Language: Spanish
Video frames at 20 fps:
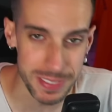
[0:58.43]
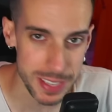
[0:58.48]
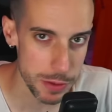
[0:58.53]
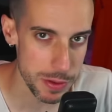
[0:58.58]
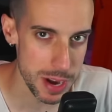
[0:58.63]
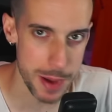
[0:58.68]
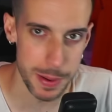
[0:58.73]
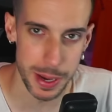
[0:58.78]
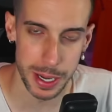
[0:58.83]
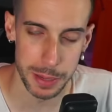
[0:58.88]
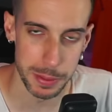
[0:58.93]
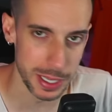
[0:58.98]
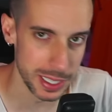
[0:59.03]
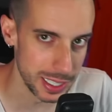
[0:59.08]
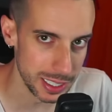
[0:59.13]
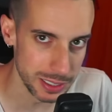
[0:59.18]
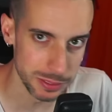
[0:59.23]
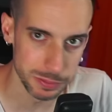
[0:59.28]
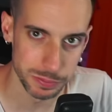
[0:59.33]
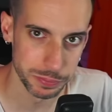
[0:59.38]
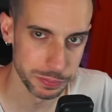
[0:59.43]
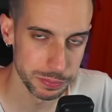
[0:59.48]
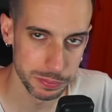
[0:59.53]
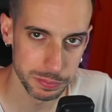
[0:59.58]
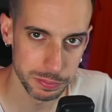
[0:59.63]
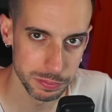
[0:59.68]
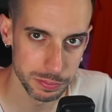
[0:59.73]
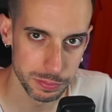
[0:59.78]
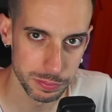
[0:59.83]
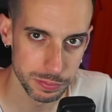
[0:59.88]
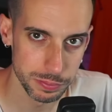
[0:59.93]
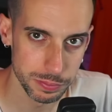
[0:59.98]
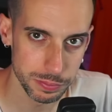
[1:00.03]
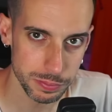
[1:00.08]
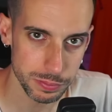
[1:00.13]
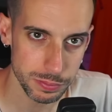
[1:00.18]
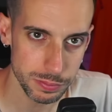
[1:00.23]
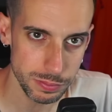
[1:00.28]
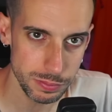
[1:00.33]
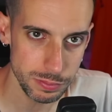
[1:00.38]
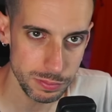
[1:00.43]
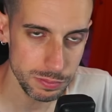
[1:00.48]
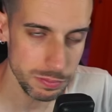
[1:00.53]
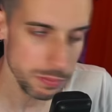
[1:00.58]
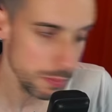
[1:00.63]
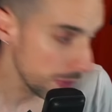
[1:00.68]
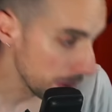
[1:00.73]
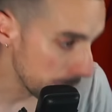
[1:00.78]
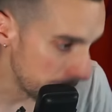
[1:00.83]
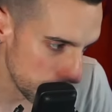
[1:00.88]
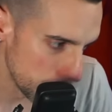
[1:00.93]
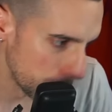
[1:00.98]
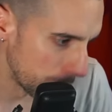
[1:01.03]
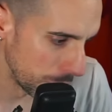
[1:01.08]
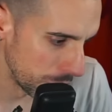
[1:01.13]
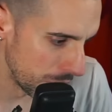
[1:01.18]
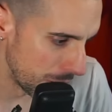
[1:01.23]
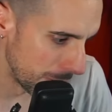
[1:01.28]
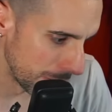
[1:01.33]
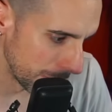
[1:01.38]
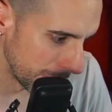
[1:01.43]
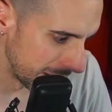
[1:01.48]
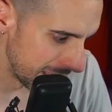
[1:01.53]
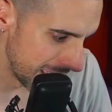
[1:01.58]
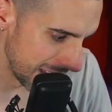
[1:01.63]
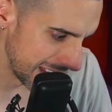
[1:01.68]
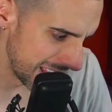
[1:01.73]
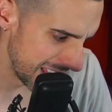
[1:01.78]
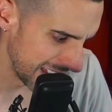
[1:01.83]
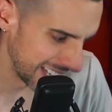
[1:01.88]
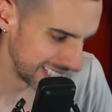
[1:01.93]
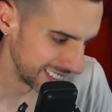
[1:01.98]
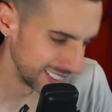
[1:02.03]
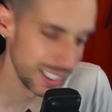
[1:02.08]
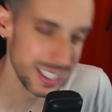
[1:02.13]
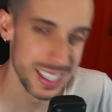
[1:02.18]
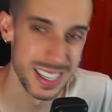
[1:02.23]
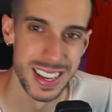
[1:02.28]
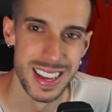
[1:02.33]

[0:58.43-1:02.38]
una barbaridad me sorprende una barbaridad que haya gente